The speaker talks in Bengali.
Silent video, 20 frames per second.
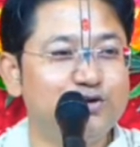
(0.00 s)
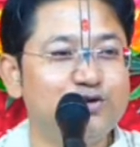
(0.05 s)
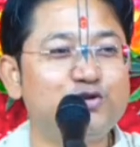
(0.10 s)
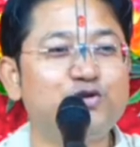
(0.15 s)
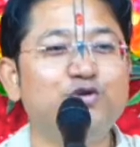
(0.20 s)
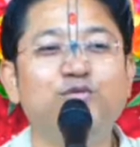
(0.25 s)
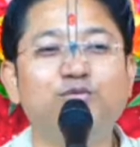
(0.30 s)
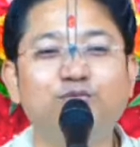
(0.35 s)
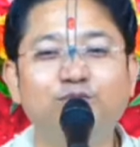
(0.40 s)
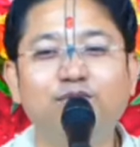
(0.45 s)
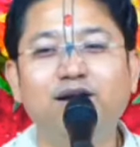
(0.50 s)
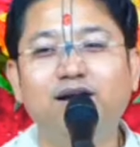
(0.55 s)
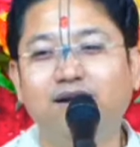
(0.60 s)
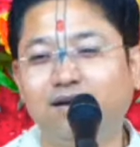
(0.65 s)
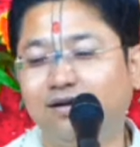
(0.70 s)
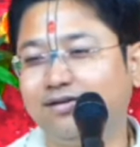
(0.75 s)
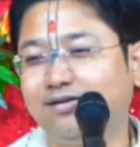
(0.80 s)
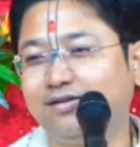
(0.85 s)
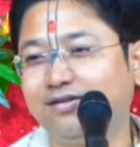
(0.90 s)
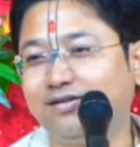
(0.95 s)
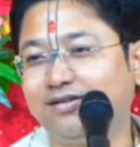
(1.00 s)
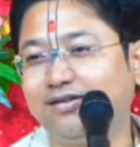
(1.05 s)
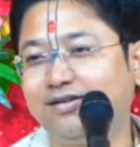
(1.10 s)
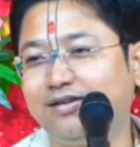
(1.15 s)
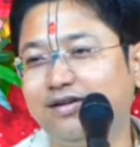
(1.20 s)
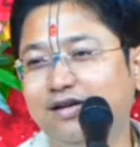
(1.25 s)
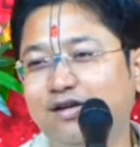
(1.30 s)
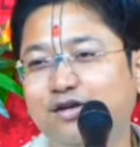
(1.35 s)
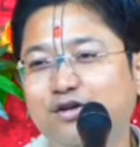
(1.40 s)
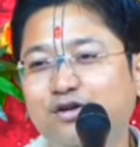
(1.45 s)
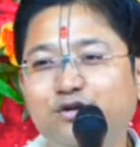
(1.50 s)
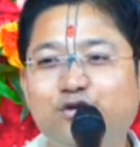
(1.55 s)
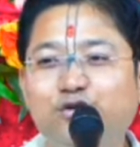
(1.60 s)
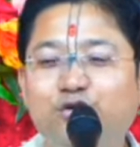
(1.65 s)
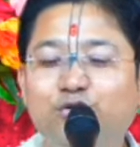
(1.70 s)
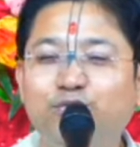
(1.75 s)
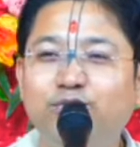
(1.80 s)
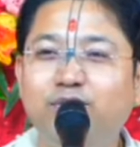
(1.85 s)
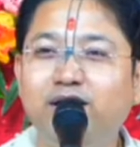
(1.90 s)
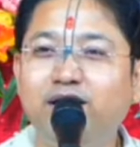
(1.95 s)
সোমবার
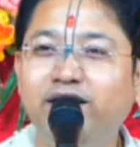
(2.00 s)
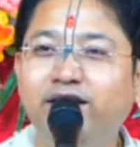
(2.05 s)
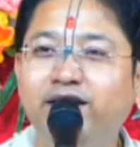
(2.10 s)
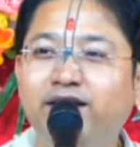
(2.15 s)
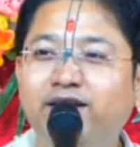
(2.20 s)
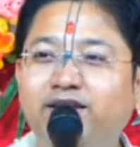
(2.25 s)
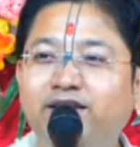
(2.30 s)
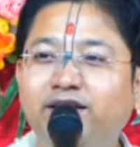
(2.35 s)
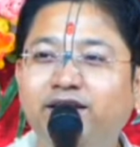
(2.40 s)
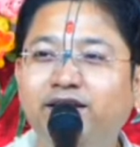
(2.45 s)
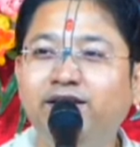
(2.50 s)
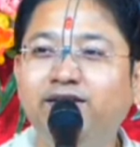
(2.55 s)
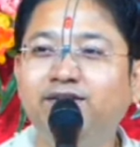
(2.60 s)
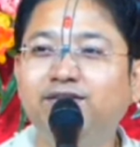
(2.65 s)
সোমবারের দিন